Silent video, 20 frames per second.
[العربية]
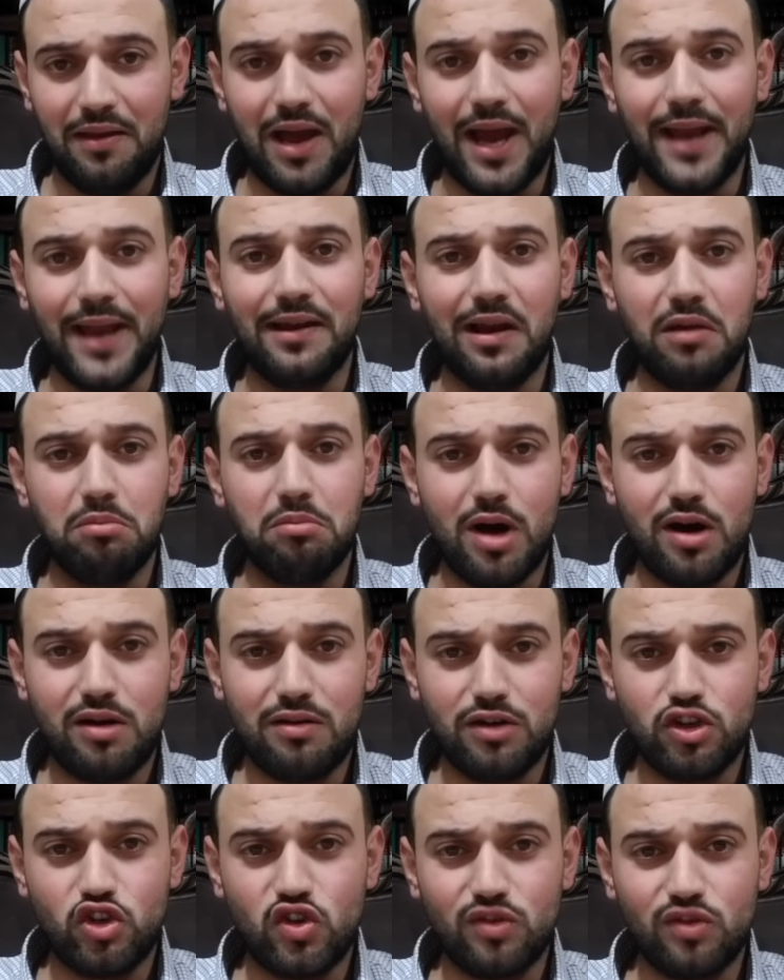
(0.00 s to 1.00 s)
أين
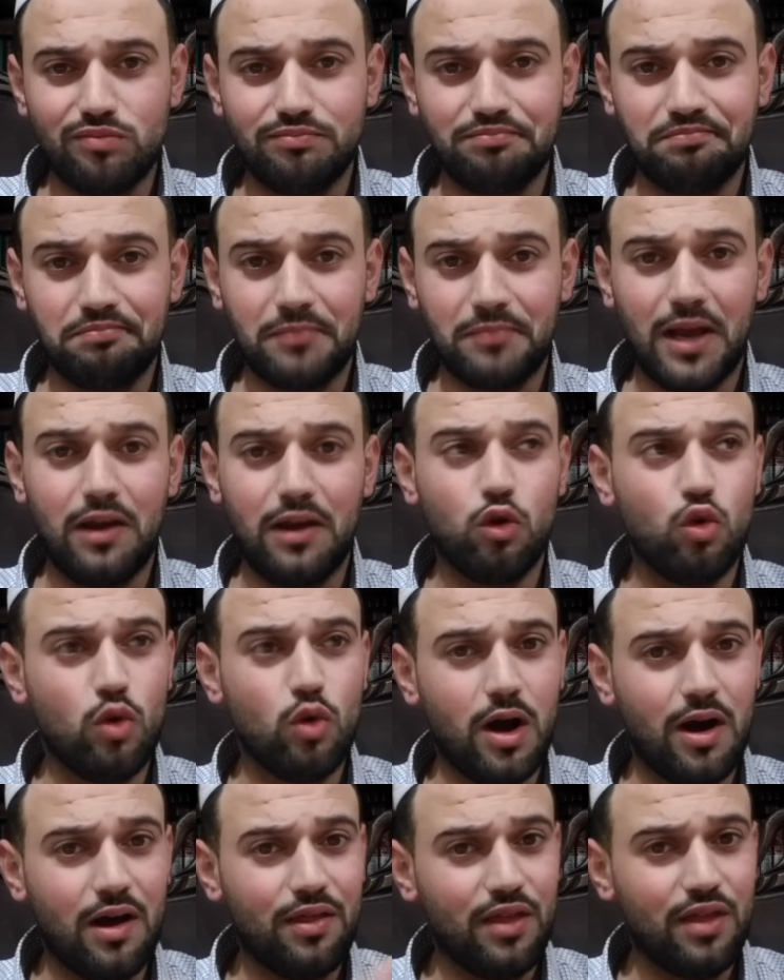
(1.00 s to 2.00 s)
المخرج؟ هل هو
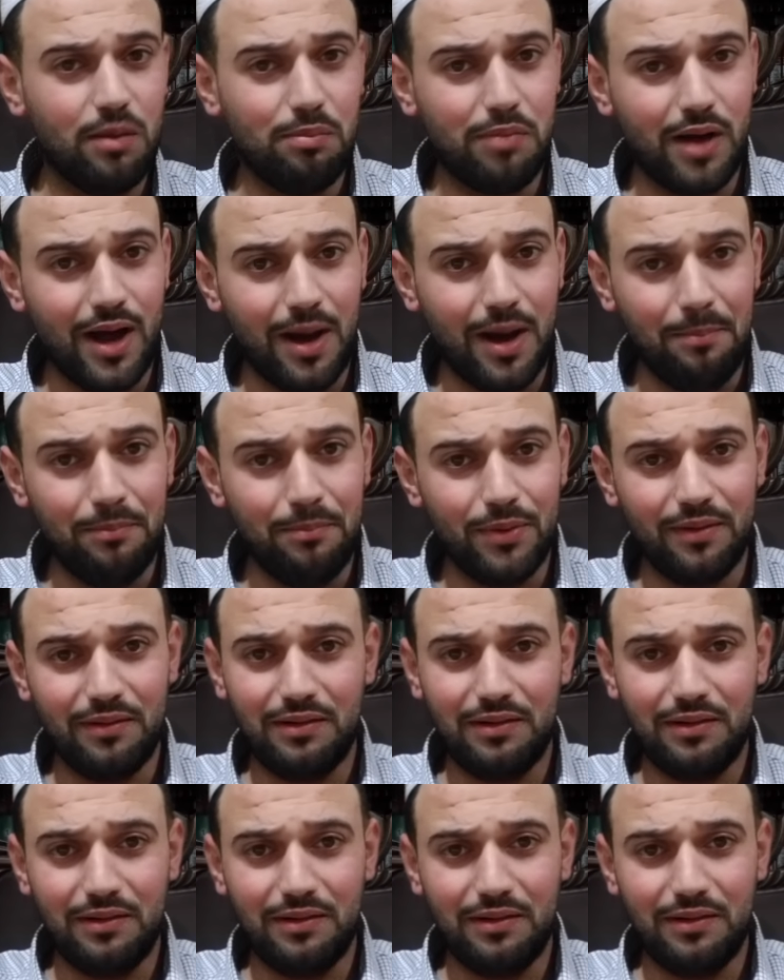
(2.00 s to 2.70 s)
هذا الباب؟